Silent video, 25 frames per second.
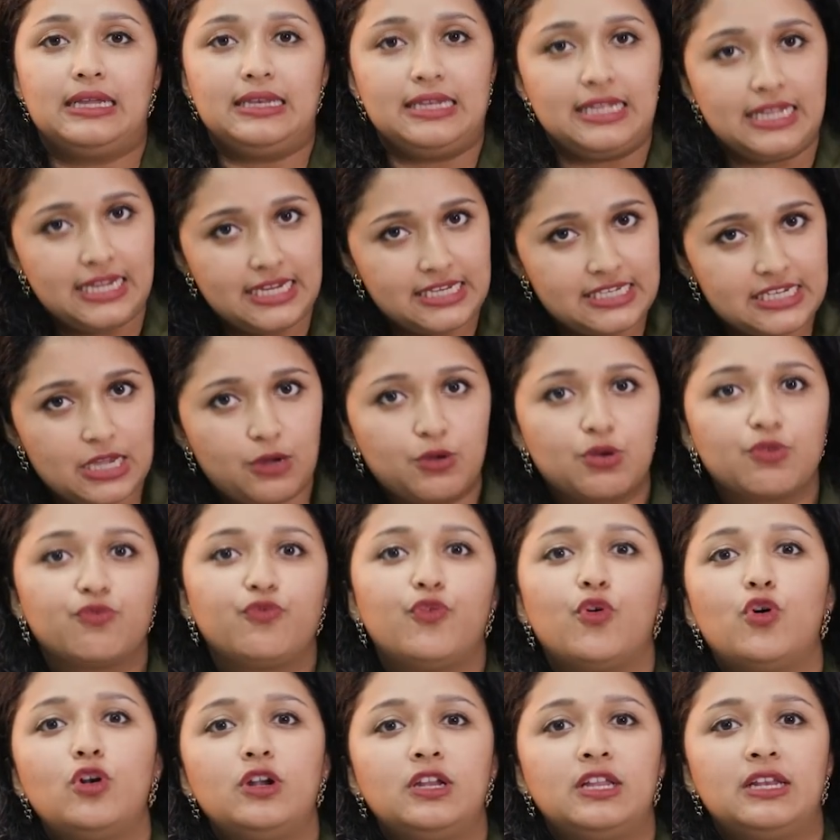நீட்டாக ஒரு
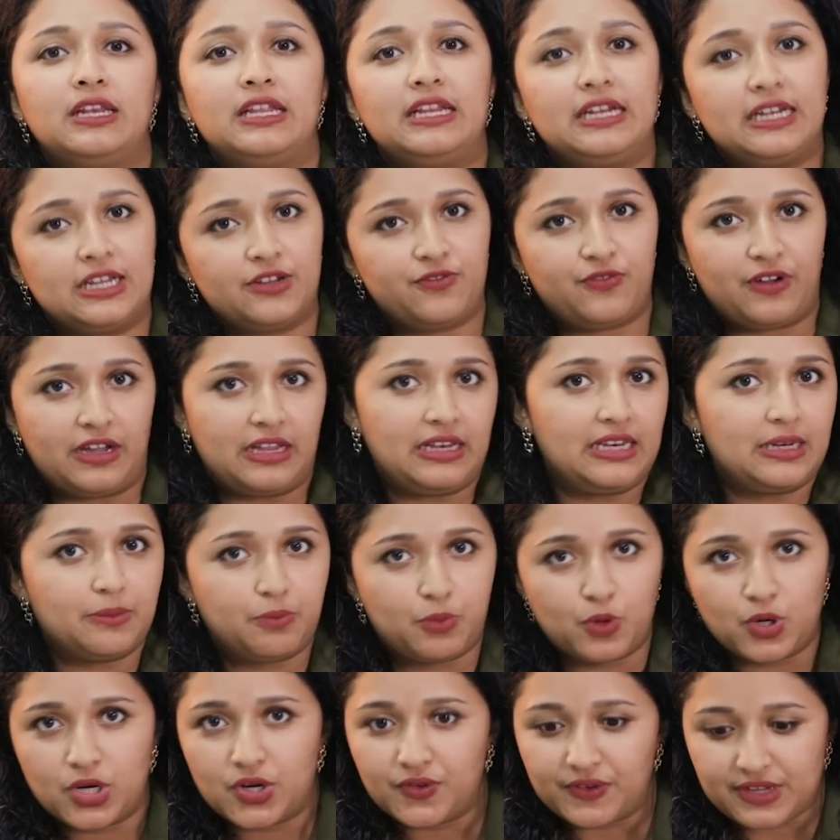ஃபோல்டரில் இல்லைன்னா ஃபைலில்
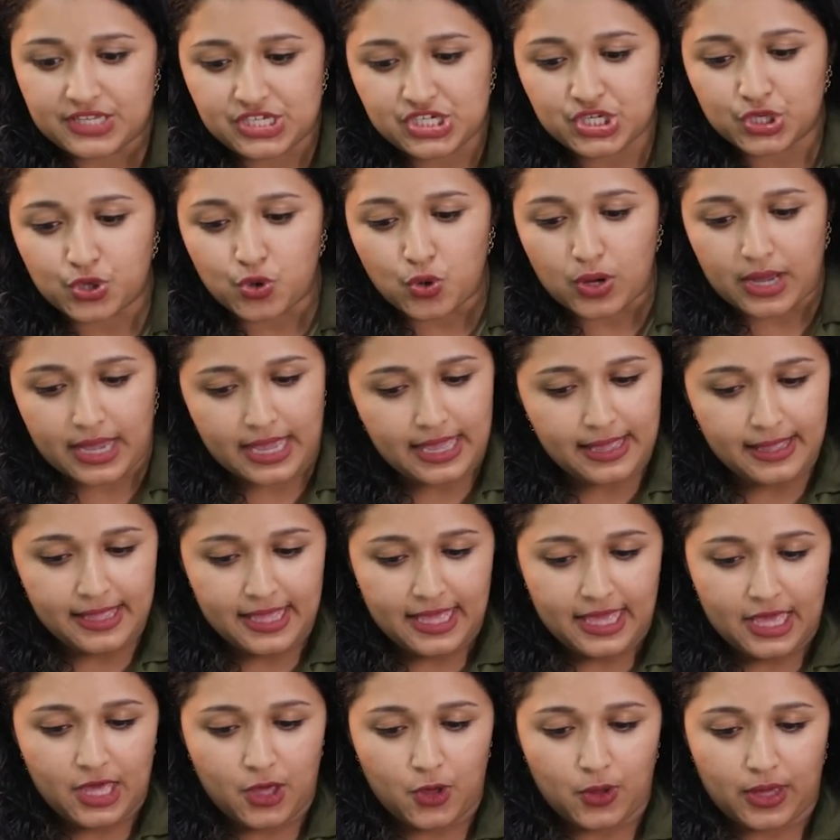போட்டு வச்சுக்கோங்க
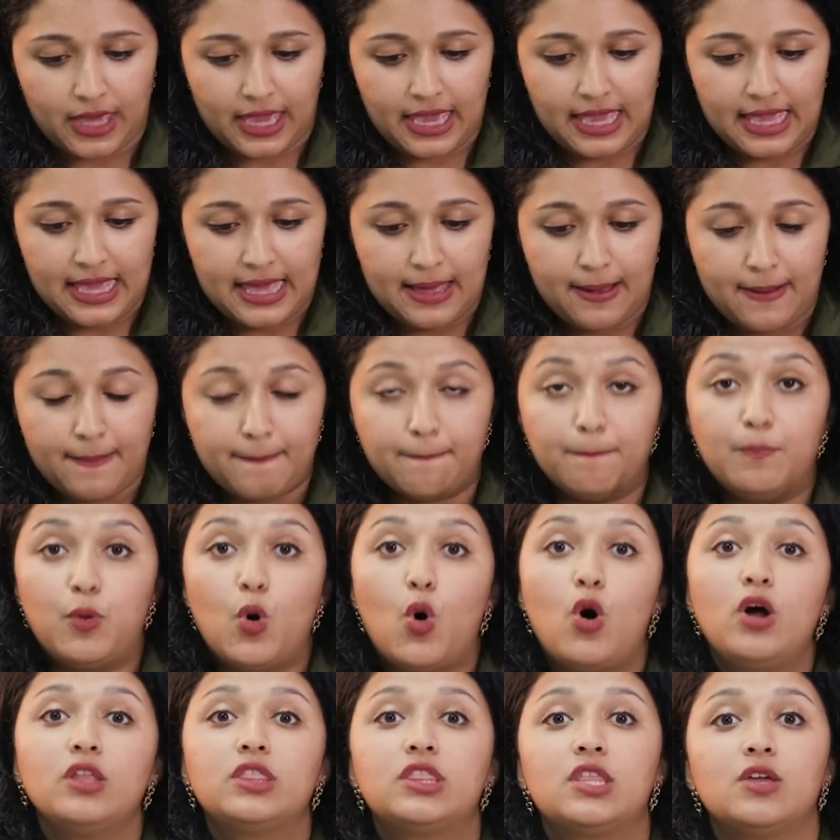ஓகே
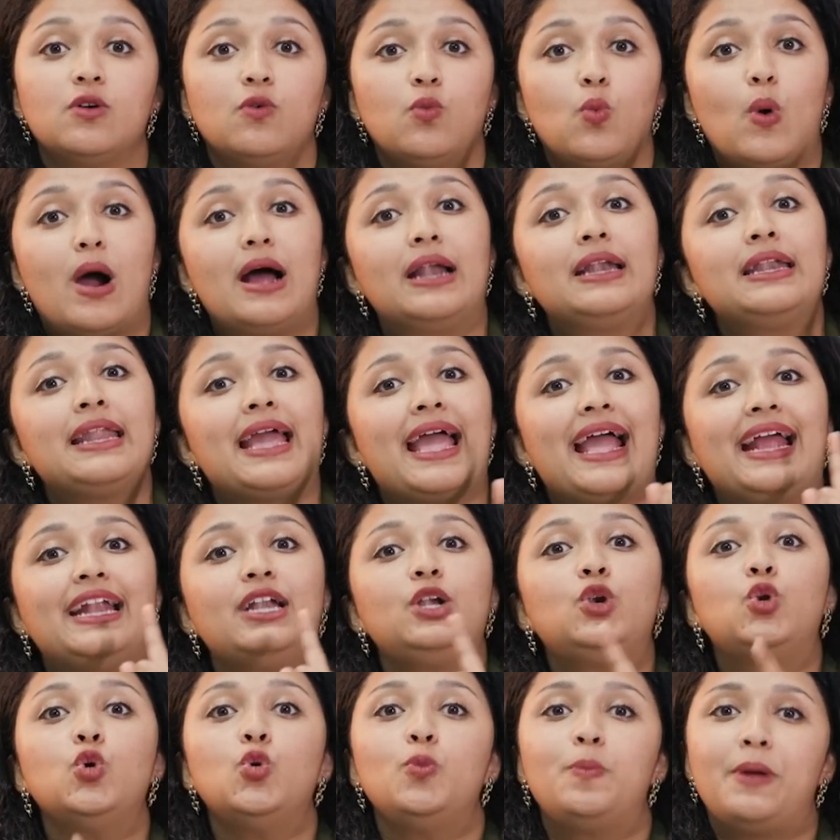போத் ஒன்
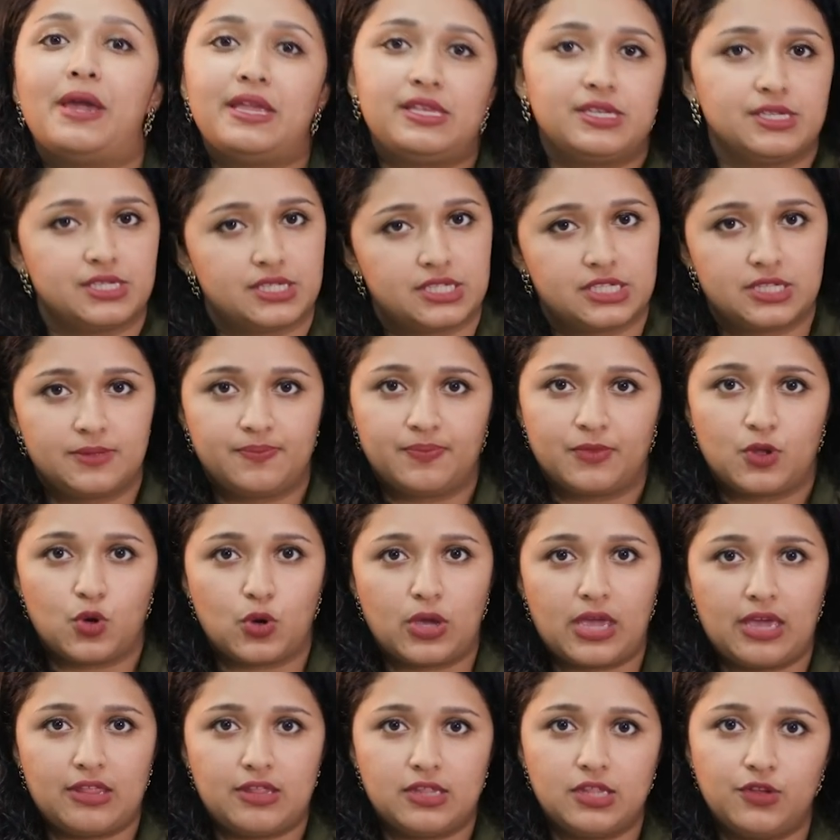அண்ட் டூ பேஜஸ்
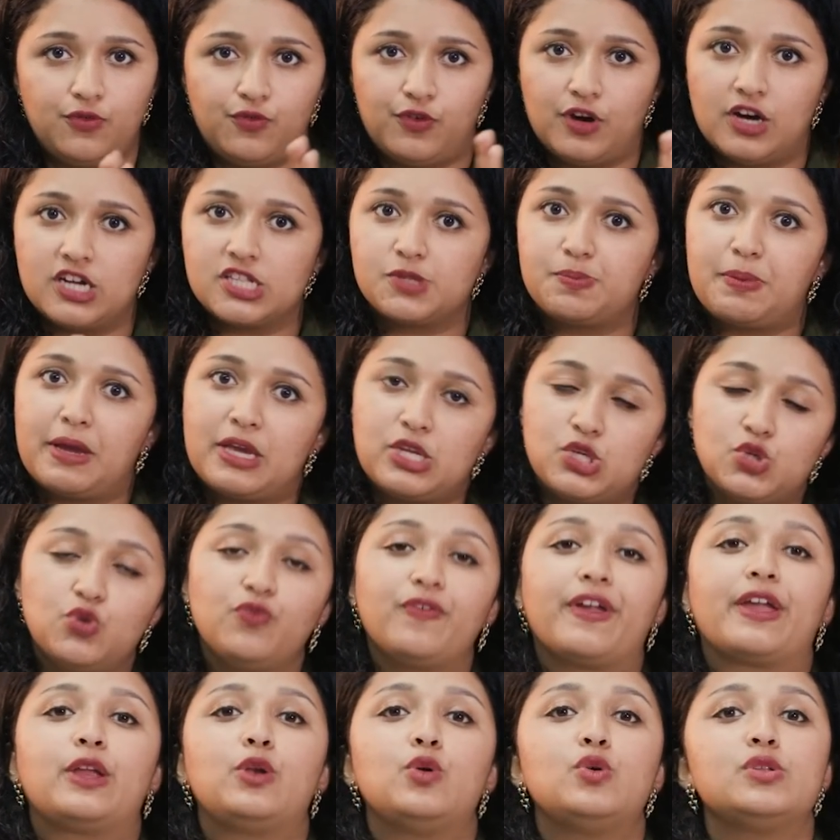ஓகே அதாவது ஃபர்ஸ்ட்
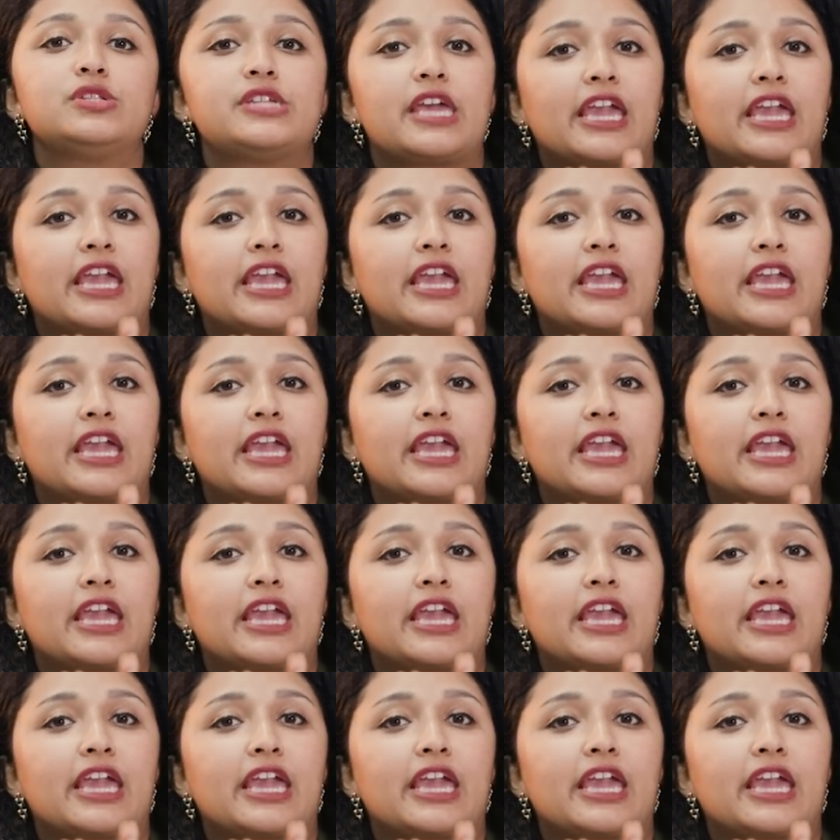பேஜும் வேணும்